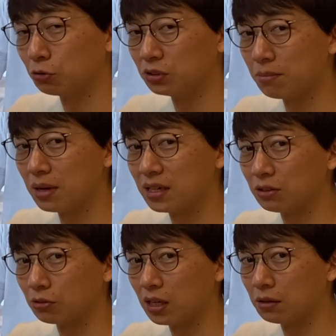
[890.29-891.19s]
5000万
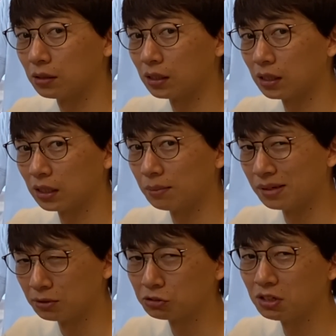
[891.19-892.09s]
円の件っていうか、
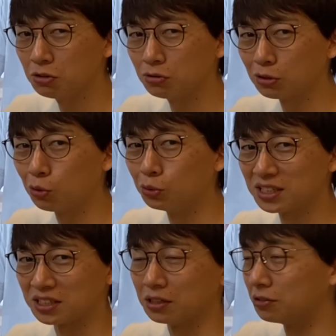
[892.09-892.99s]
まあそれによってこうなっ
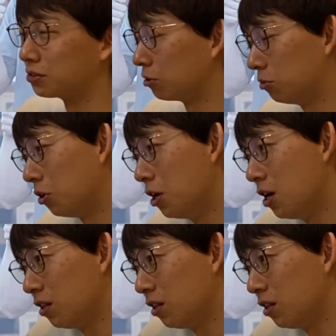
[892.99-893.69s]
ちゃってるんですけども、